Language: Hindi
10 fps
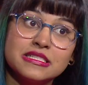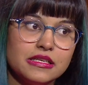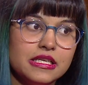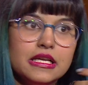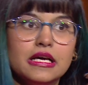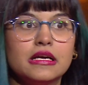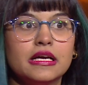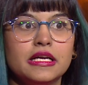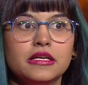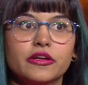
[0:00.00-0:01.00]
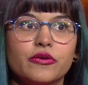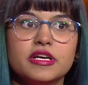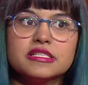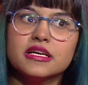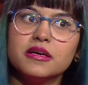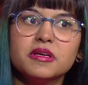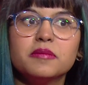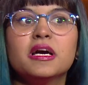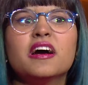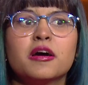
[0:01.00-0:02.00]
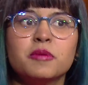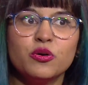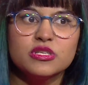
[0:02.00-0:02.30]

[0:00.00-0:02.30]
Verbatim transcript: सर नीला रंग है टर्कोइस है कभी कभी हरा भी हो